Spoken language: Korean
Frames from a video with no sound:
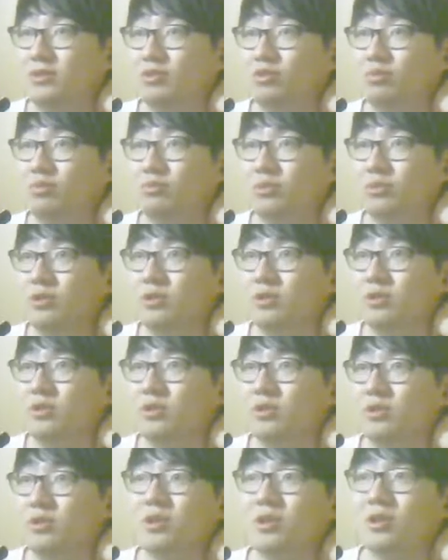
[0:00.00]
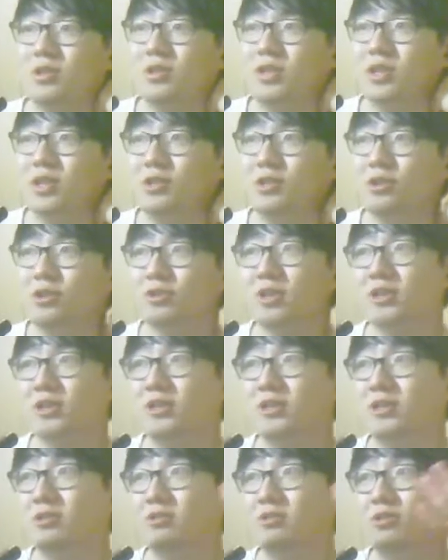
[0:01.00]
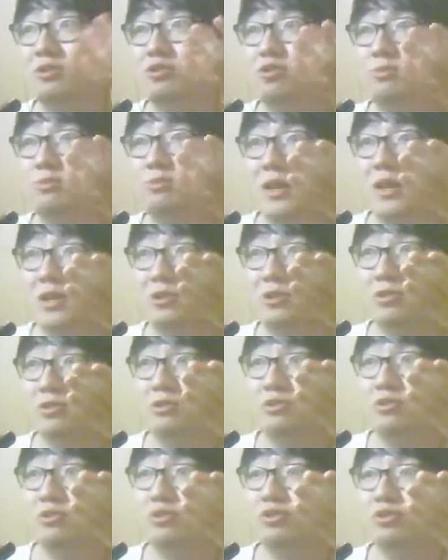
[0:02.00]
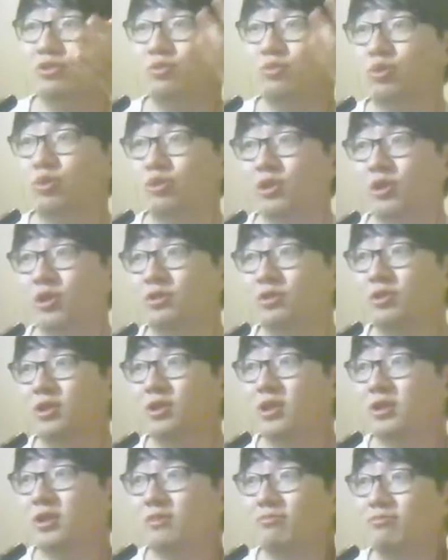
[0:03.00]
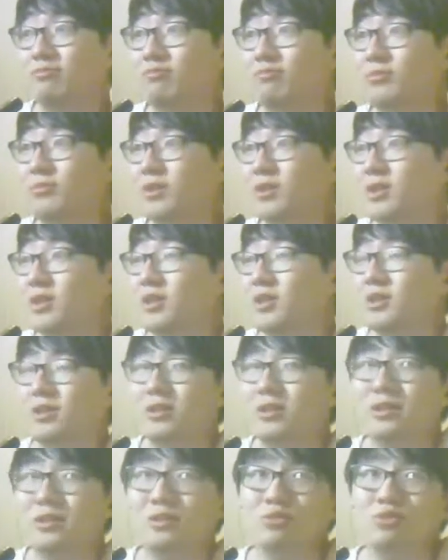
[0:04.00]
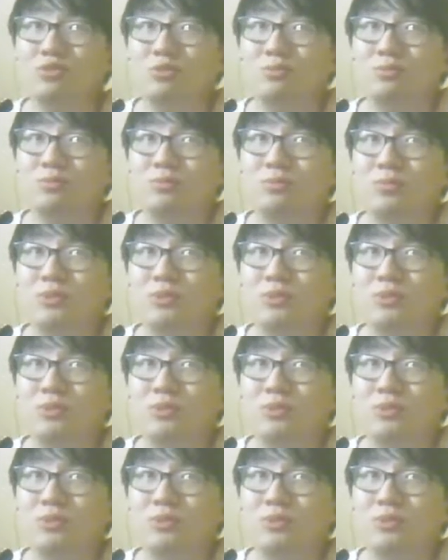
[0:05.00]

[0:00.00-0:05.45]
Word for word: 좀 그러니까 제가 여사친들이 좀 많아서 그런 건지 모르겠는데 좀